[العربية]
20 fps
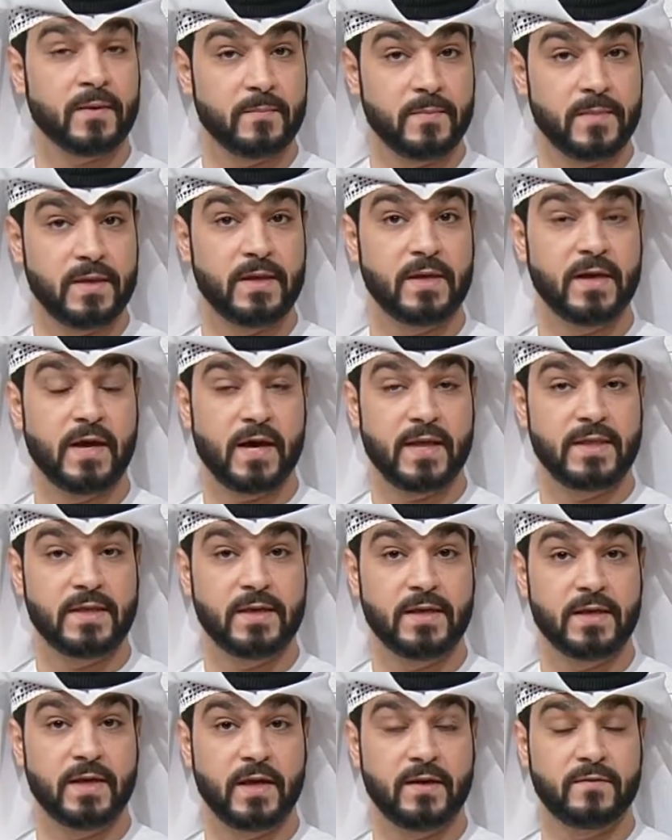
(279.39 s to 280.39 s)

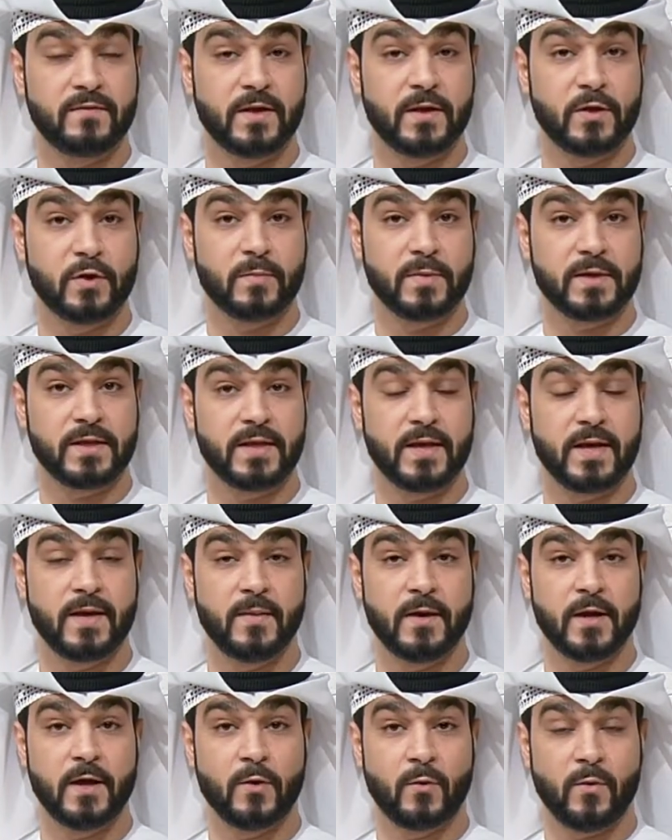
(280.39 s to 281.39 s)
بهذه الفئة العمرية
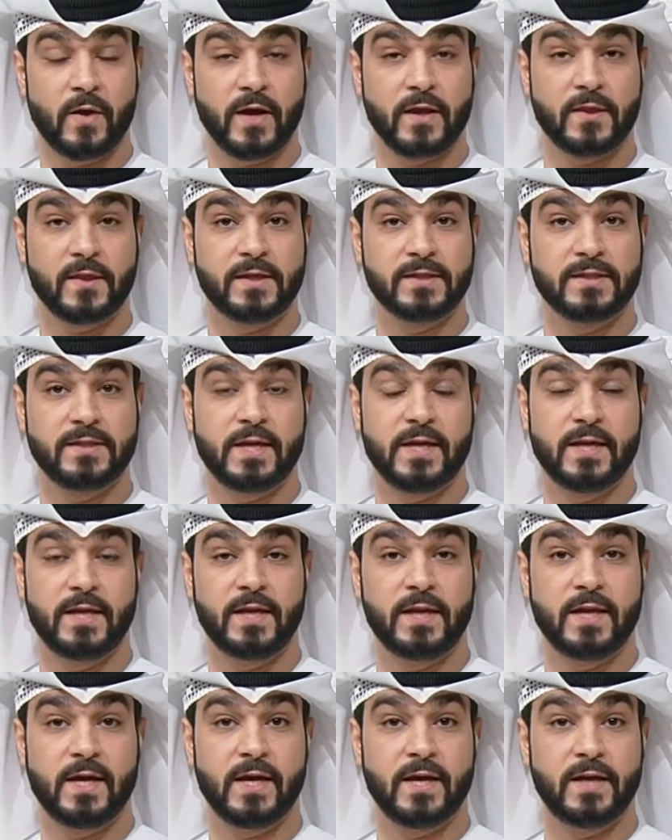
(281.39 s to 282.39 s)
وأيضا
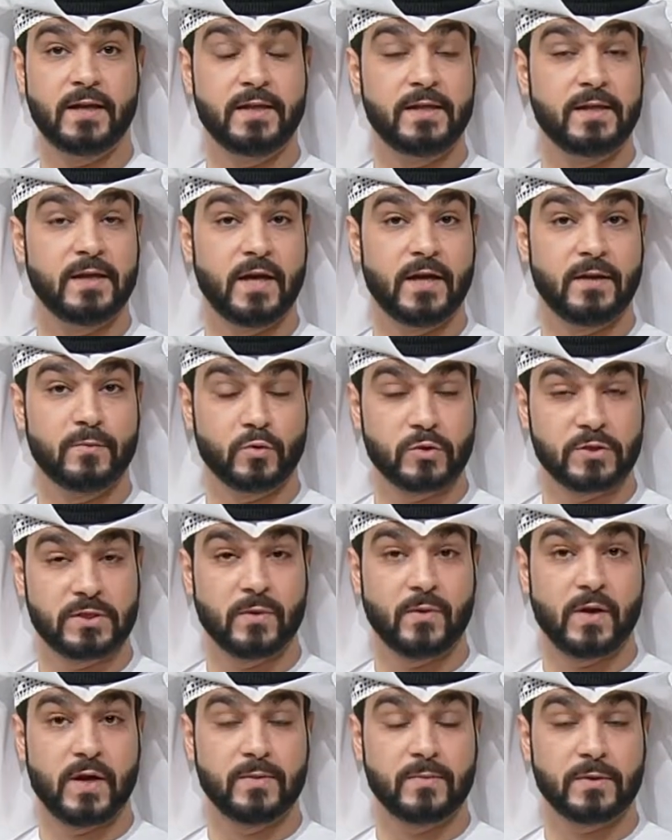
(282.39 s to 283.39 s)
تأهيلها
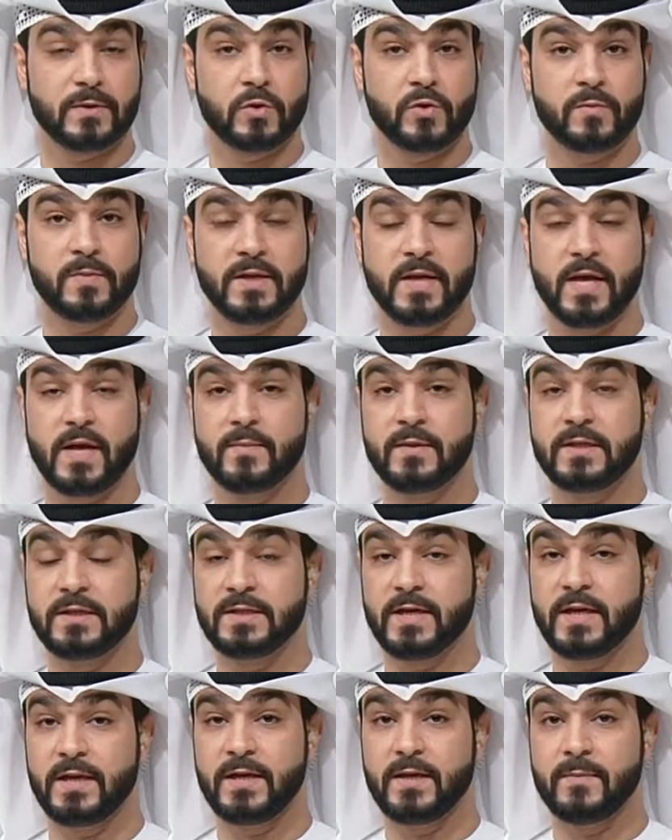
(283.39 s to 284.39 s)
للمستوى المطلوب إن كان من
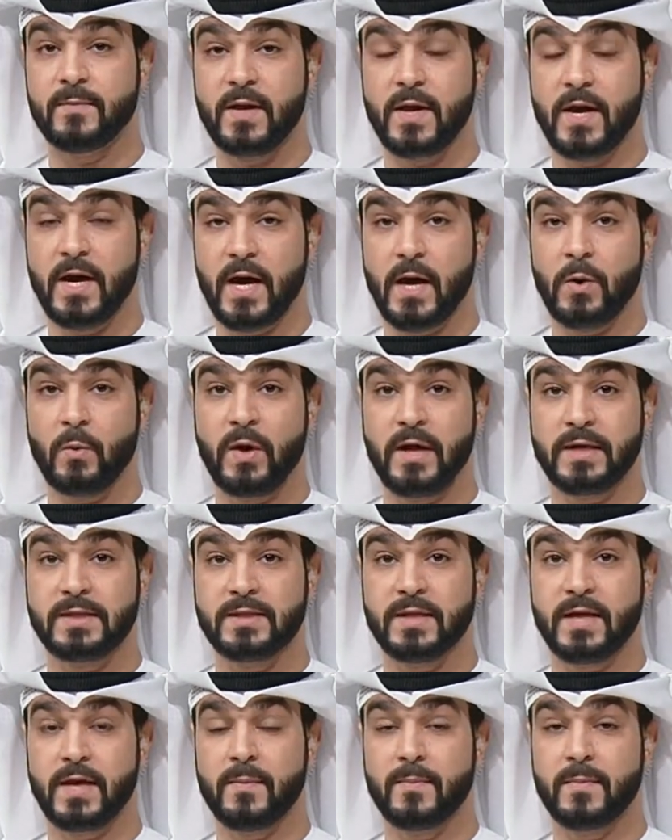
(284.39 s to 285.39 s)
التعليم أو
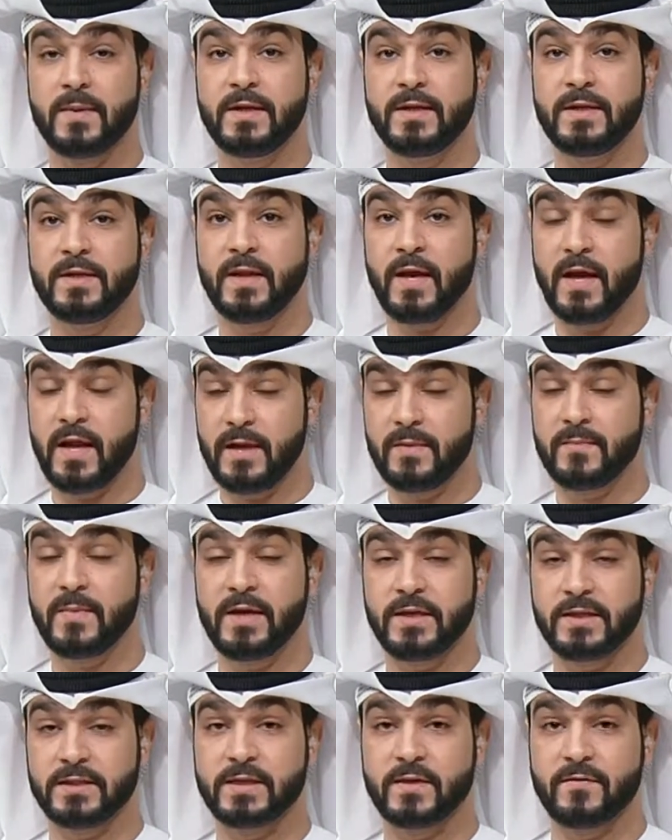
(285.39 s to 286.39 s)
حتى من
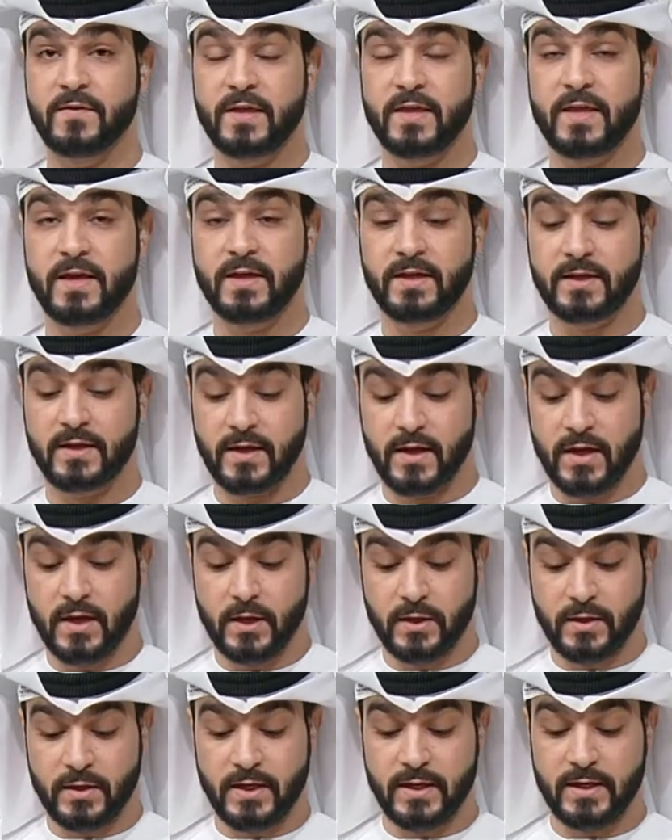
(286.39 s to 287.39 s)
المعيشة فلذلك
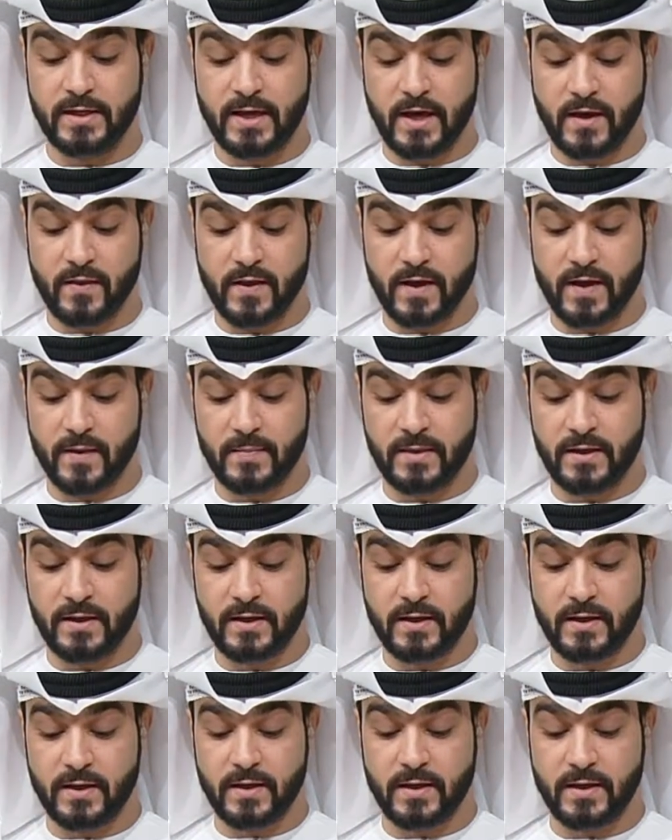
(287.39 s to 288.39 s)
نحن نحظى
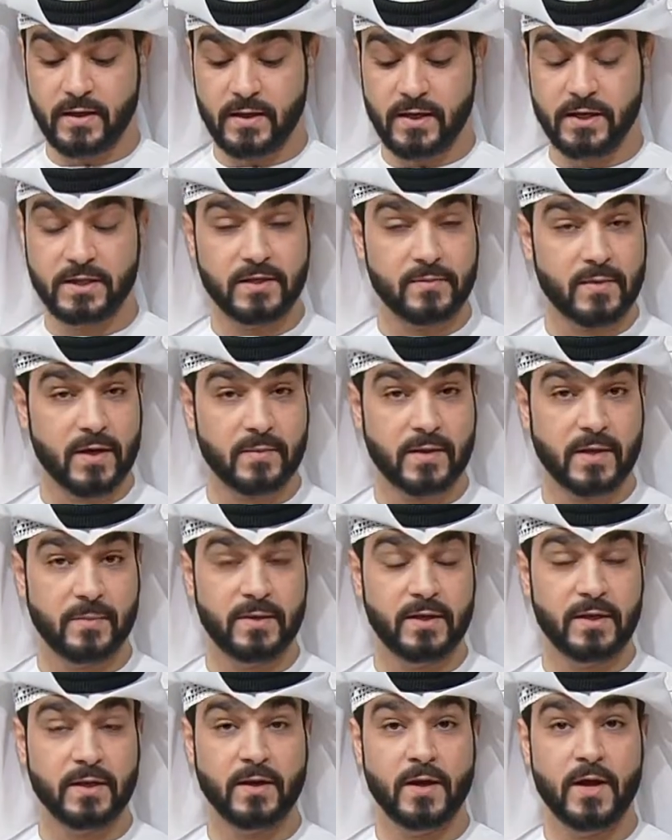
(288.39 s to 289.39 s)
باهتمام
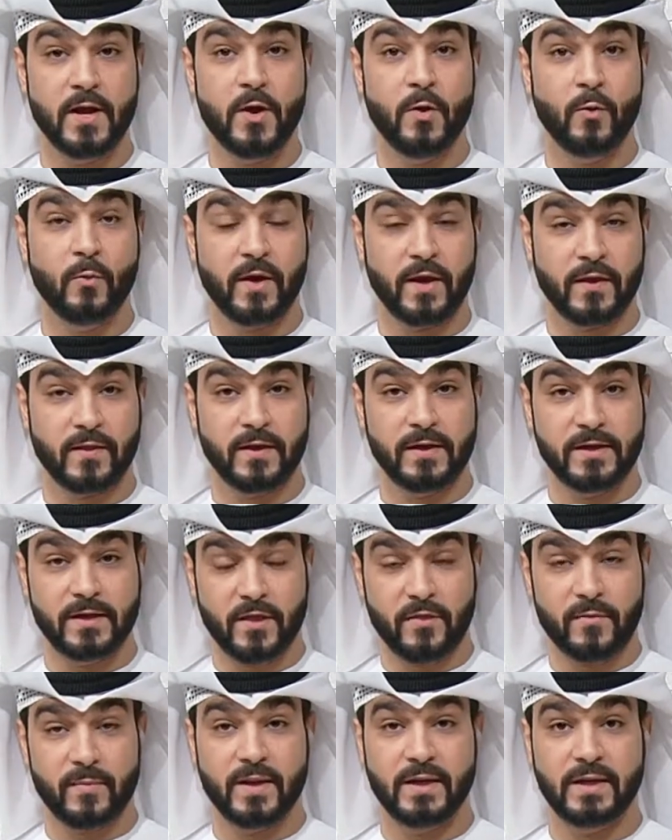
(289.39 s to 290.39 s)
كبير وأيضا
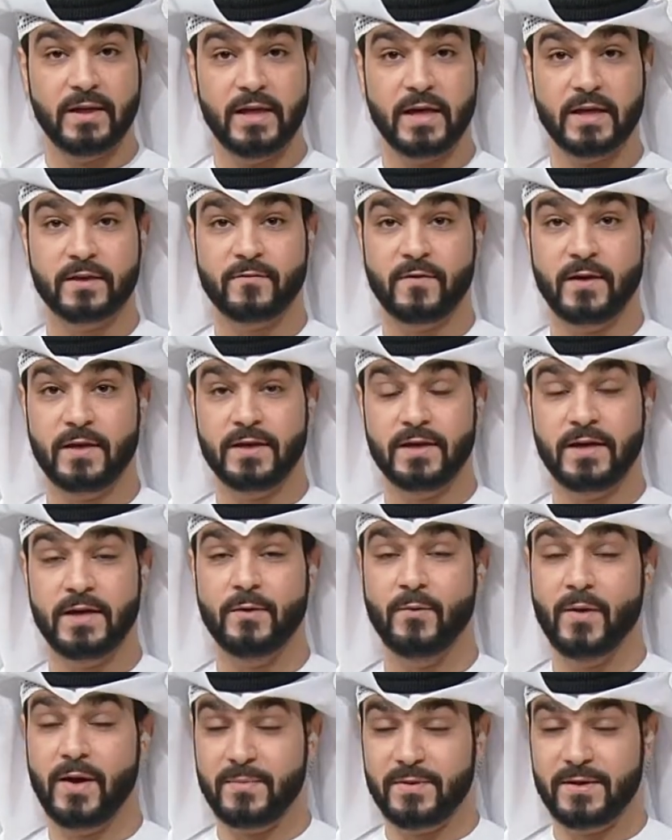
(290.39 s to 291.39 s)
نضمن
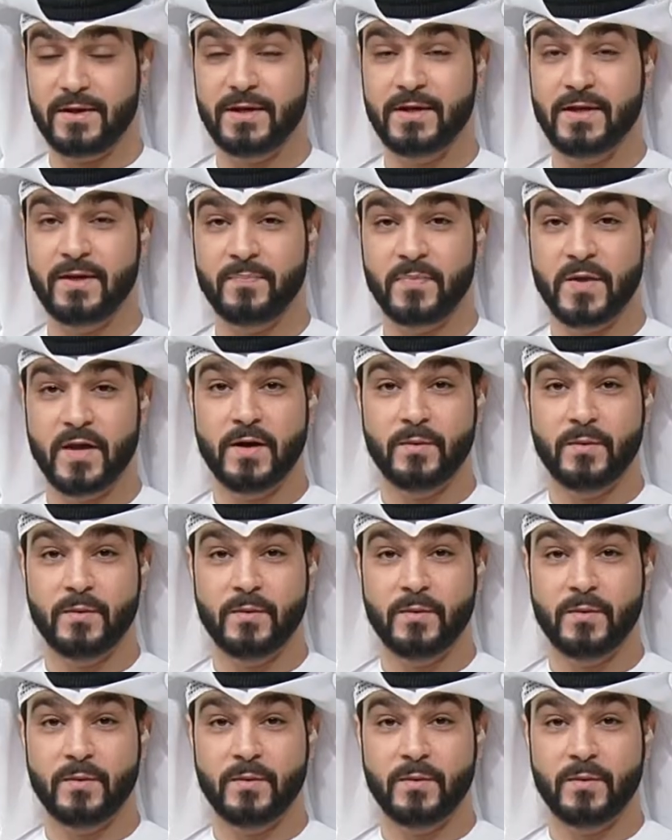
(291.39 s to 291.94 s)
لأطفالنا وأبنائنا